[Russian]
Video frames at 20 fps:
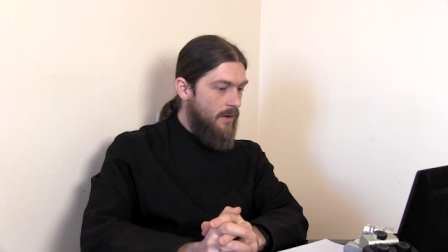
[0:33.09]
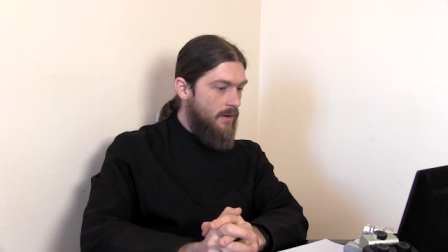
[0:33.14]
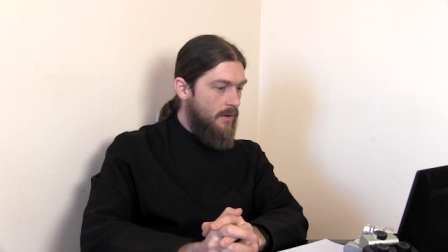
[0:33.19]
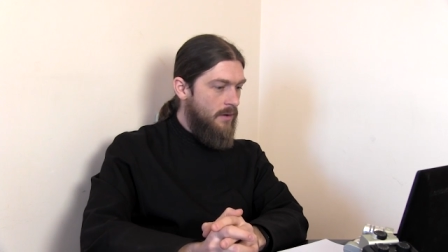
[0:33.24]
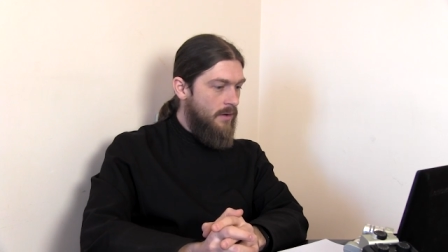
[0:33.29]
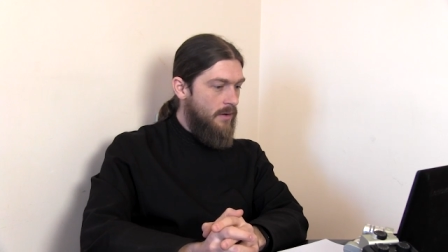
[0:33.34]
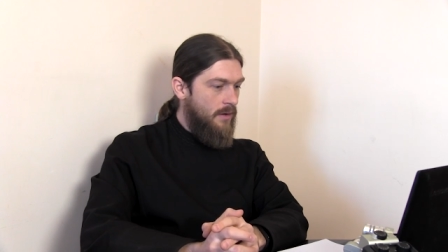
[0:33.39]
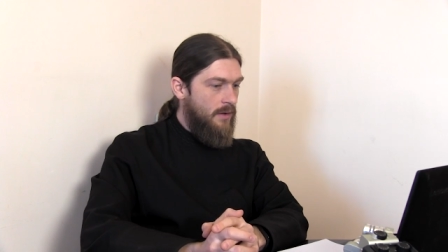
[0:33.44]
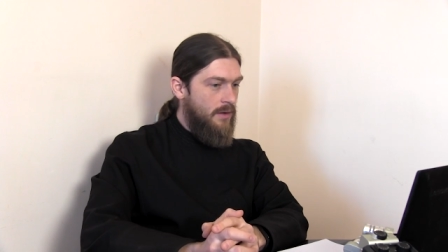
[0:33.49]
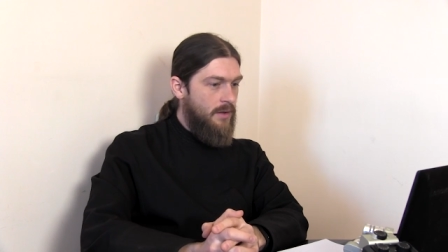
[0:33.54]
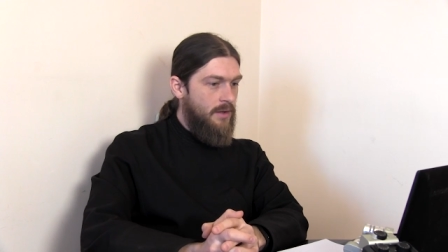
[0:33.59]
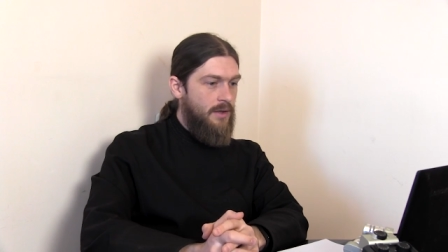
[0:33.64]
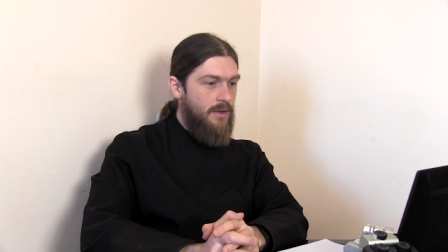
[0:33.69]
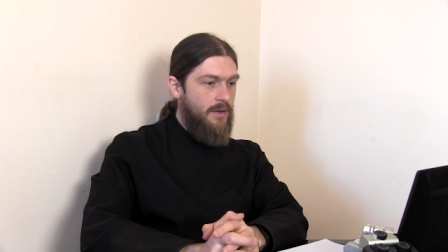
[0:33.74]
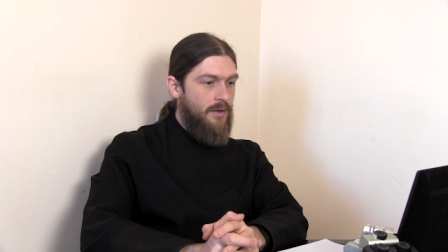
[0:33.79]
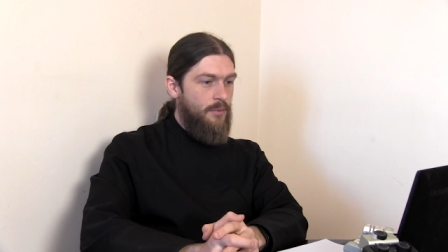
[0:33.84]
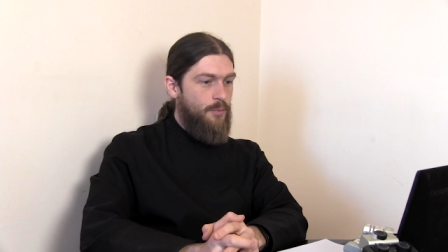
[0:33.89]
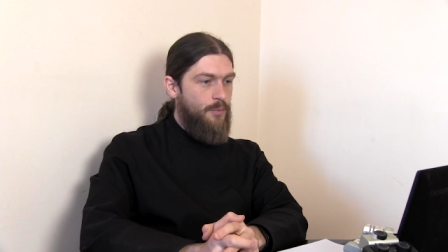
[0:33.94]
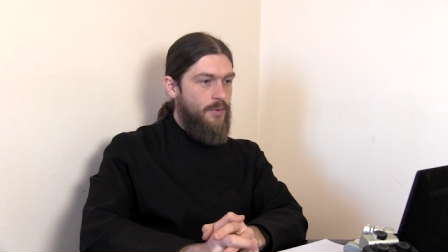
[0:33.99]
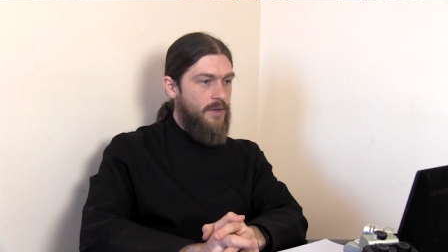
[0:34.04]
Э,
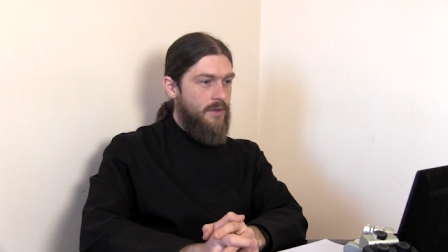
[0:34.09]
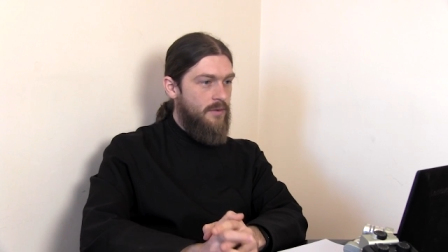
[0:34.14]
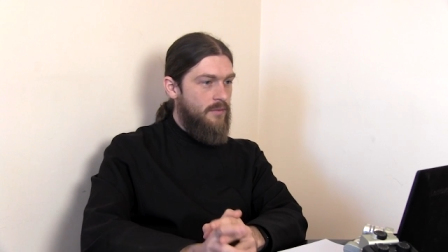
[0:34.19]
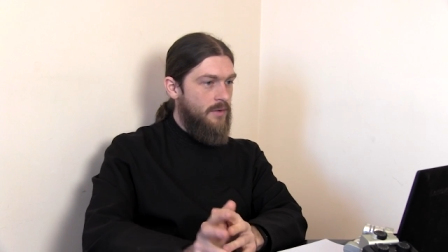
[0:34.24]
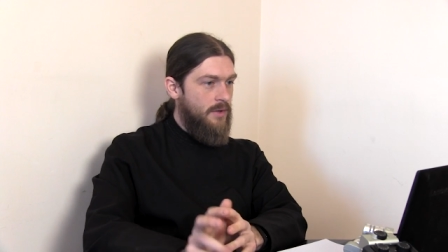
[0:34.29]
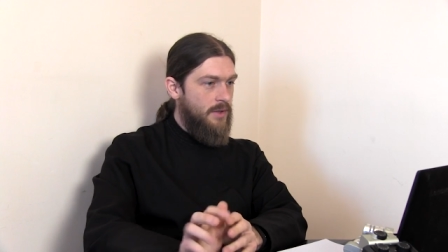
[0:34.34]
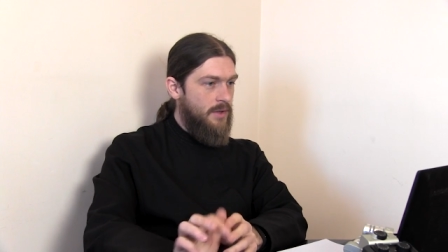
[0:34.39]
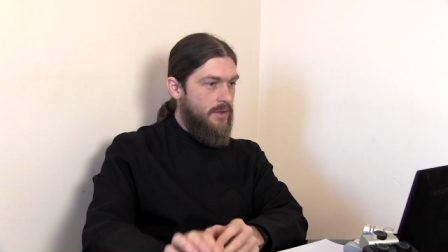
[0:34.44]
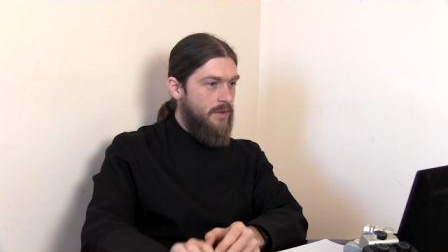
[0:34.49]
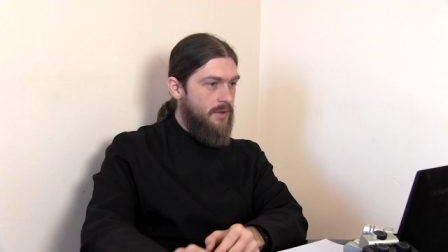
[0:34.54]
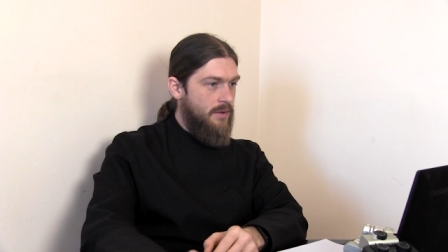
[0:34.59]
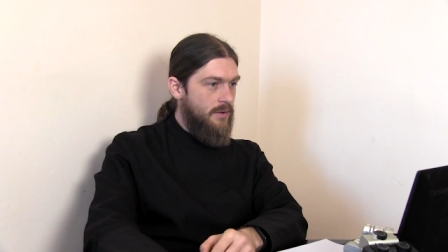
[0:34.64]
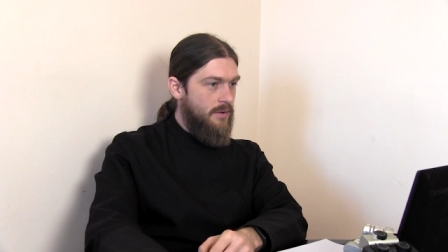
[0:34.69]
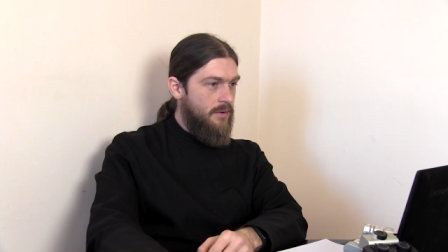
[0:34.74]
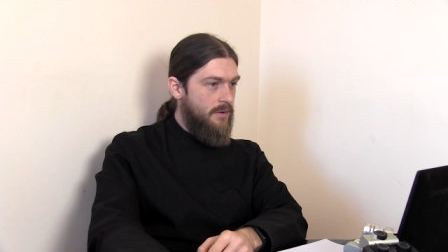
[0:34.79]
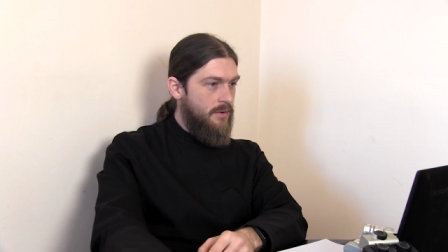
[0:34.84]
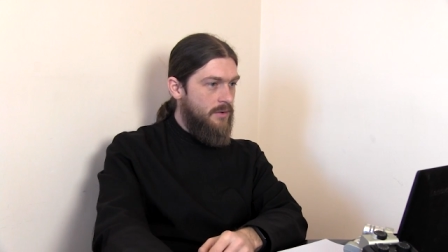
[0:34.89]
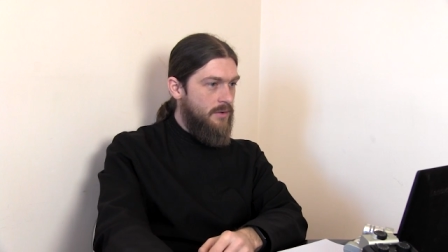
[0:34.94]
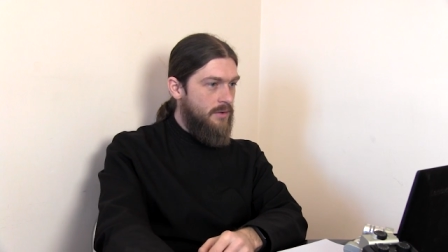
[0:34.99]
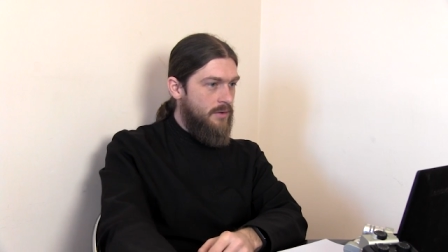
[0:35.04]
и первое,
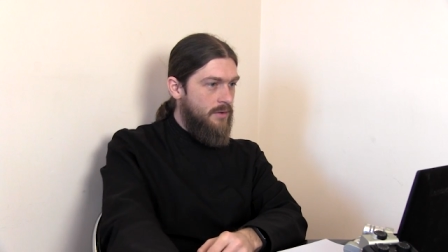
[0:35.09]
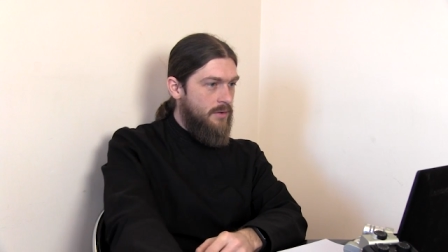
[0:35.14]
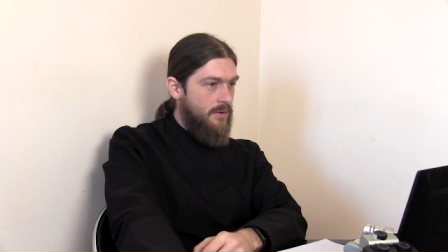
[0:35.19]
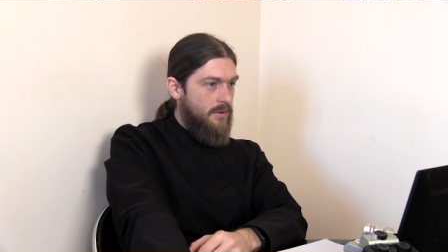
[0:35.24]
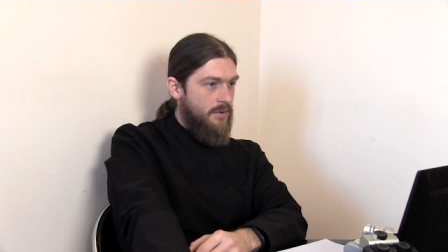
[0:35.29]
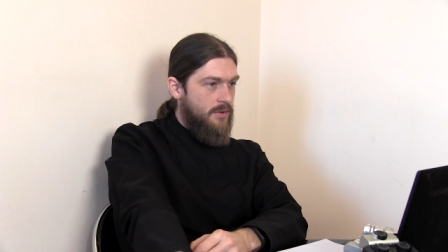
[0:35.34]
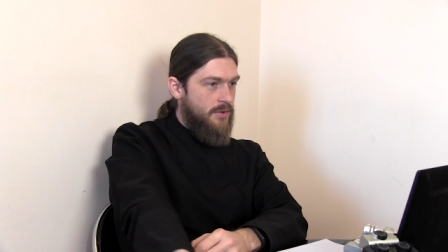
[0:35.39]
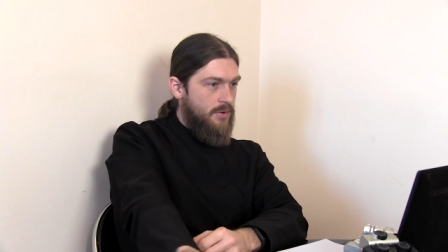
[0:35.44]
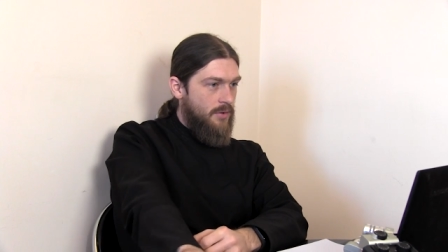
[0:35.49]
э,